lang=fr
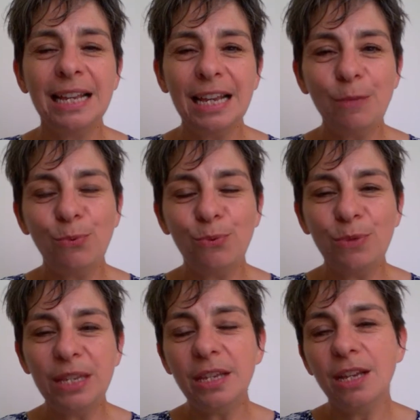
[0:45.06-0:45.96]
Et
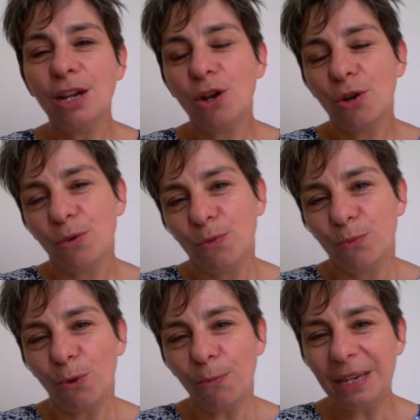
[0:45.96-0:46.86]
puis,
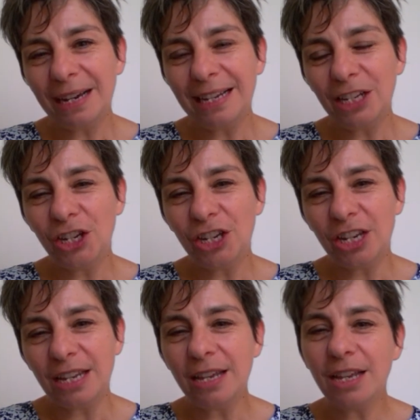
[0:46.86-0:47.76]
pour bien
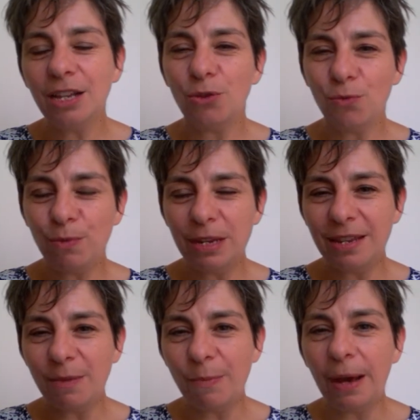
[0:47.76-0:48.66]
rédiger,
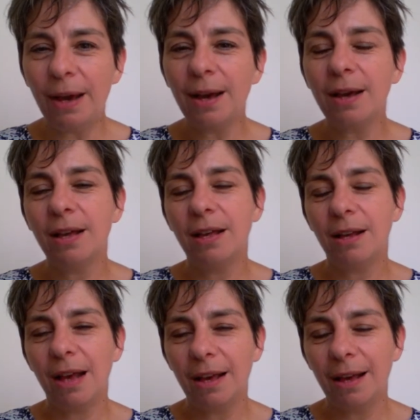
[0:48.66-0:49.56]
n'oubliez pas
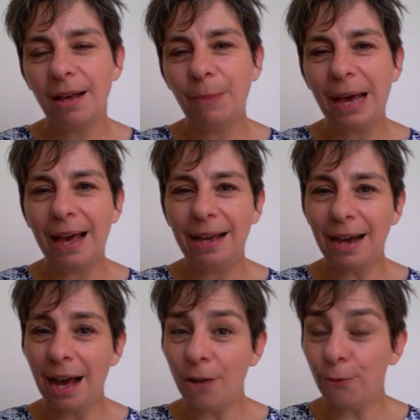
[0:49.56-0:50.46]
un
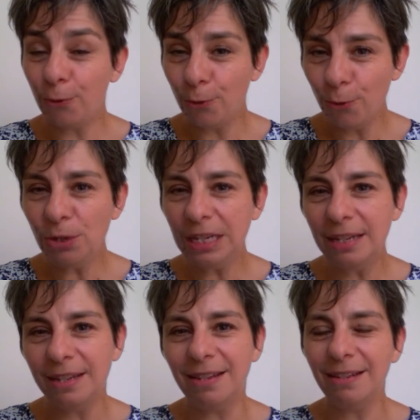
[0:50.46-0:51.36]
paragraphe une
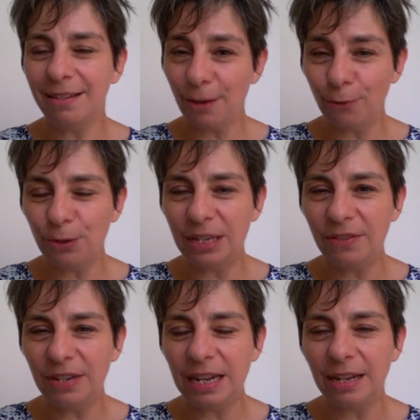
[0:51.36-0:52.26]
idée, ça
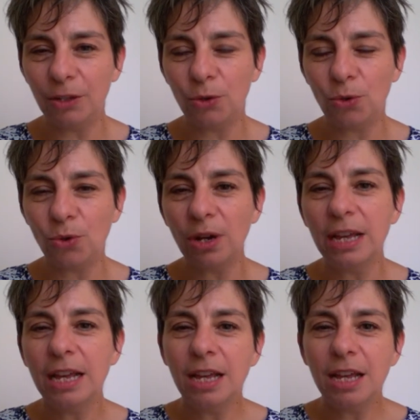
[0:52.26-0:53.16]
fluidifie la lecture
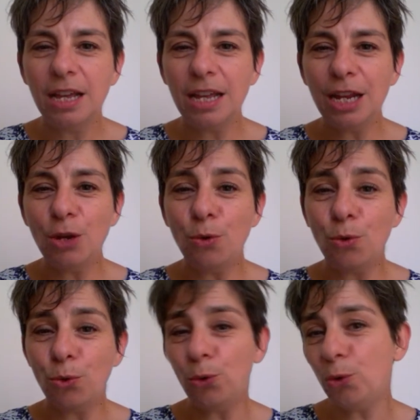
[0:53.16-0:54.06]
et
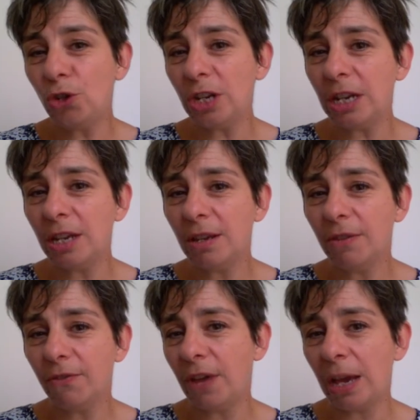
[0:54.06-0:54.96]
le sujet,
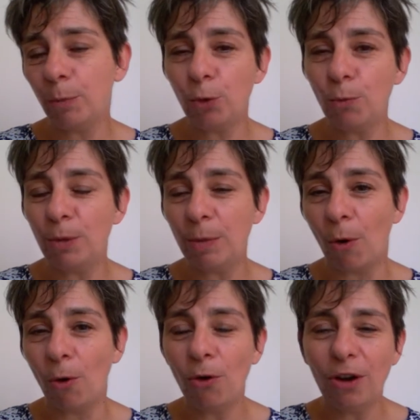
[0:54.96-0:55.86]
verbe,
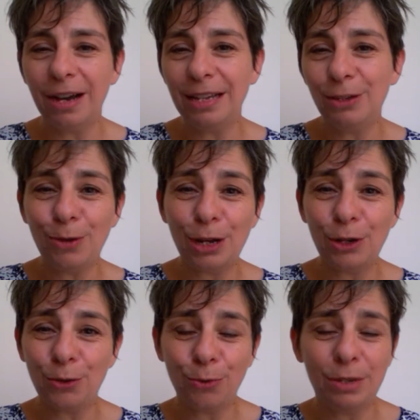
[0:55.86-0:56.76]
complément reste la
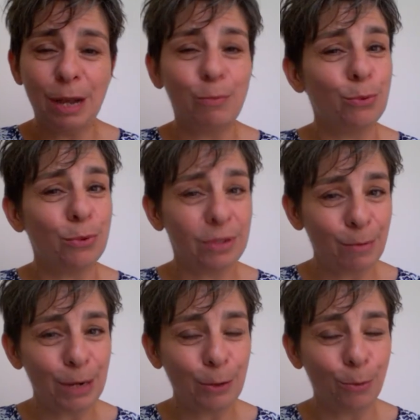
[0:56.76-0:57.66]
chose la plus
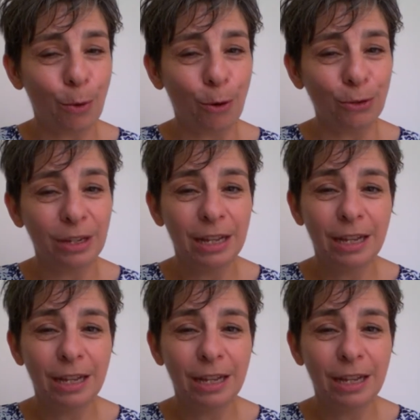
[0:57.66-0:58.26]
simple à comprendre